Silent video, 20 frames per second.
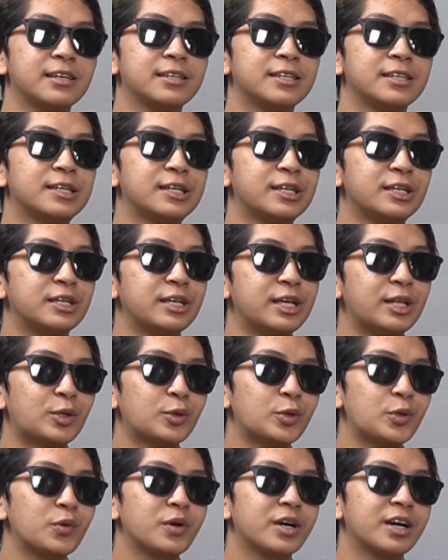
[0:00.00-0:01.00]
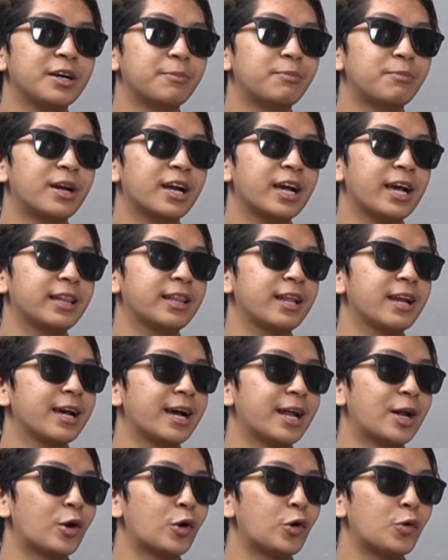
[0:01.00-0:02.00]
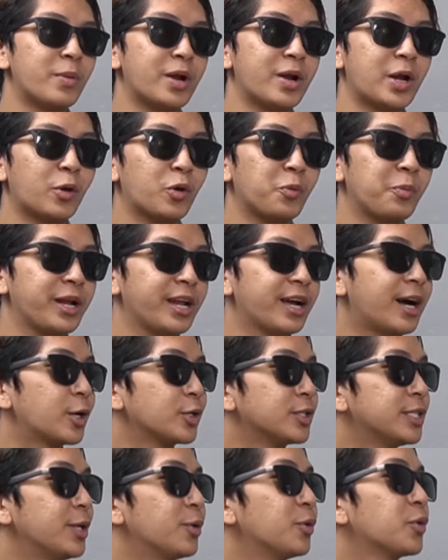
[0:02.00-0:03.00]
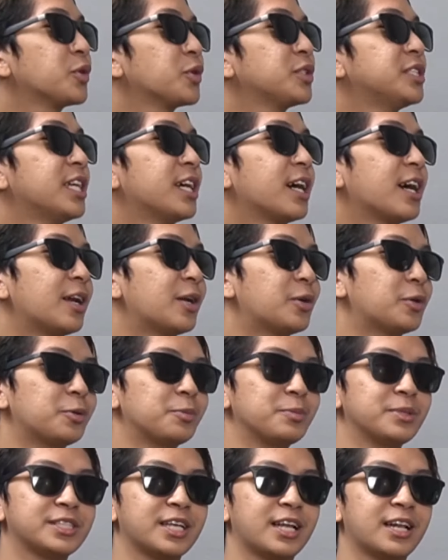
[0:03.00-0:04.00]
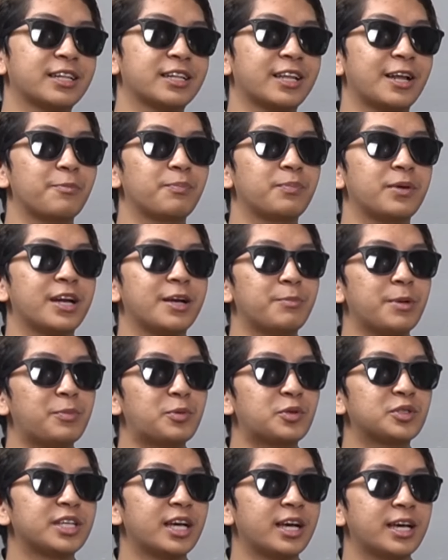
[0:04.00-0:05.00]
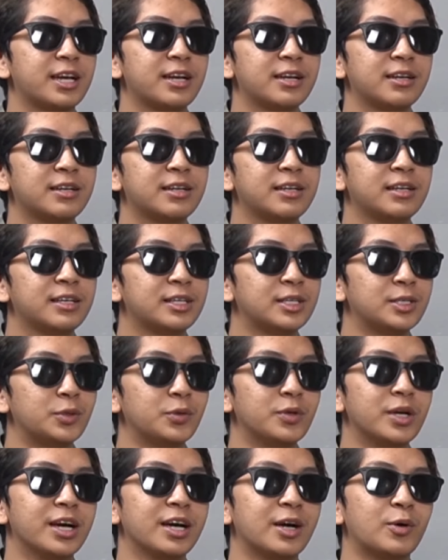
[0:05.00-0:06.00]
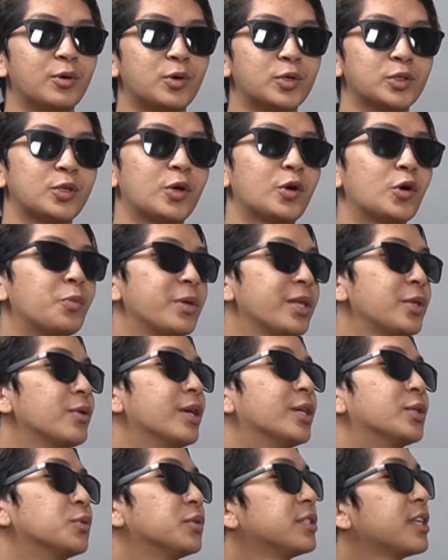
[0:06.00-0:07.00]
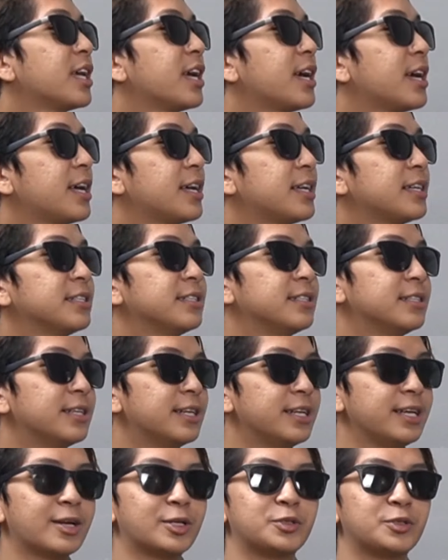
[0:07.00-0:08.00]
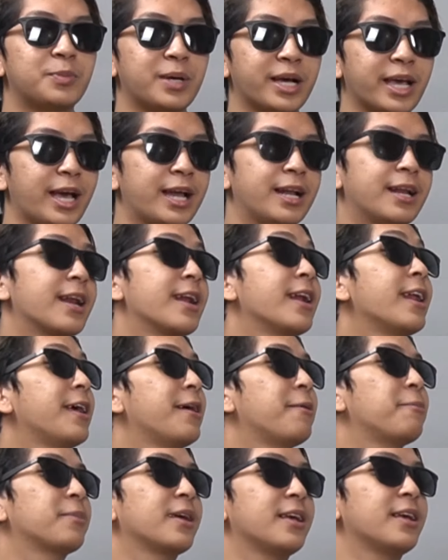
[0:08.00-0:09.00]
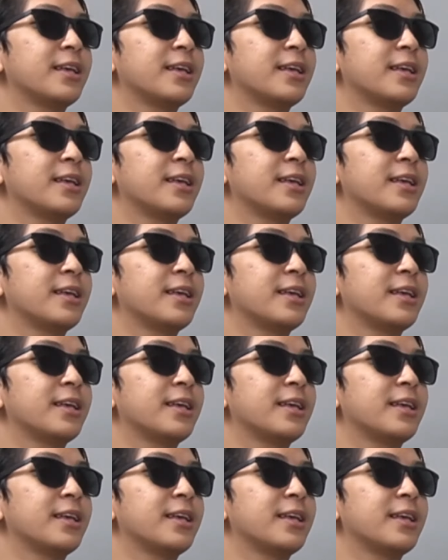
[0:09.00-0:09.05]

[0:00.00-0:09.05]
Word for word: uh, eh, itu juga berkaitan dengan dokumen-dokumen yang harus diurus ya kalau yeah. misal tanpa nama perusahaan juga ngurus dokumennya juga susah. Jadi harus pakai undername